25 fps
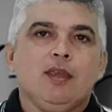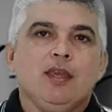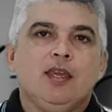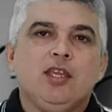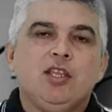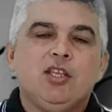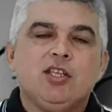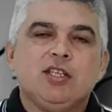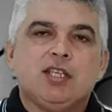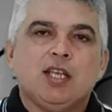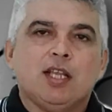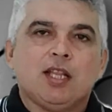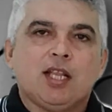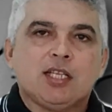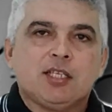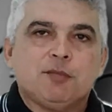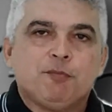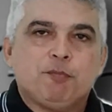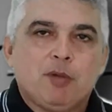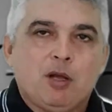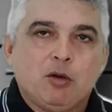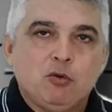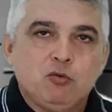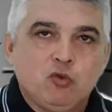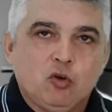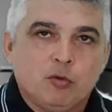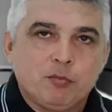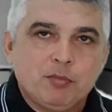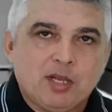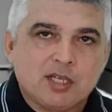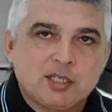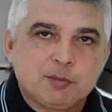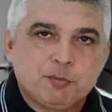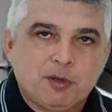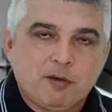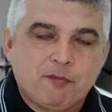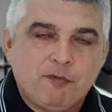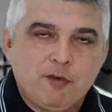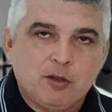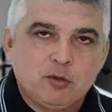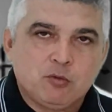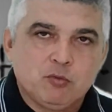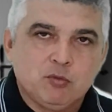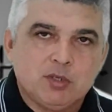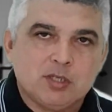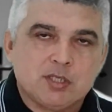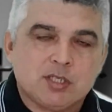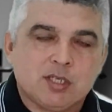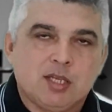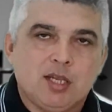e dizendo as, o nome das
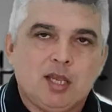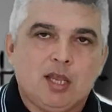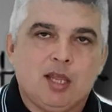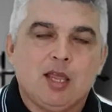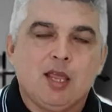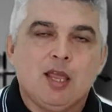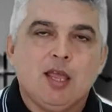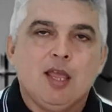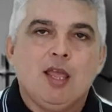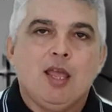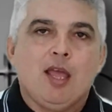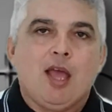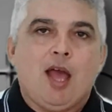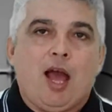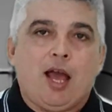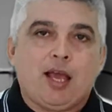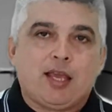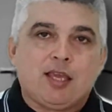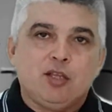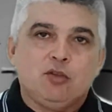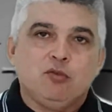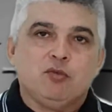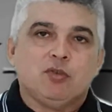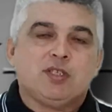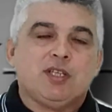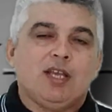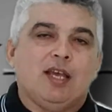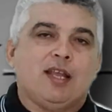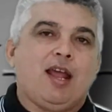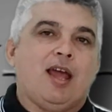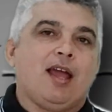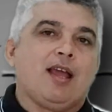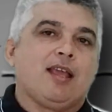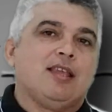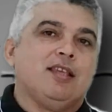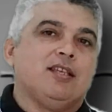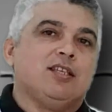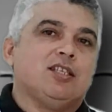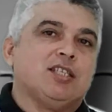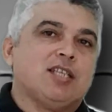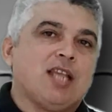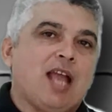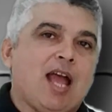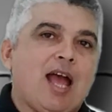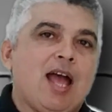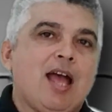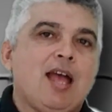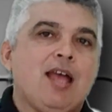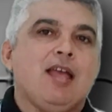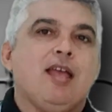prefeituras que aqui no Ceará que
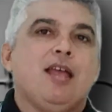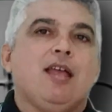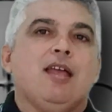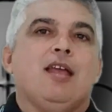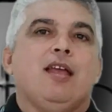já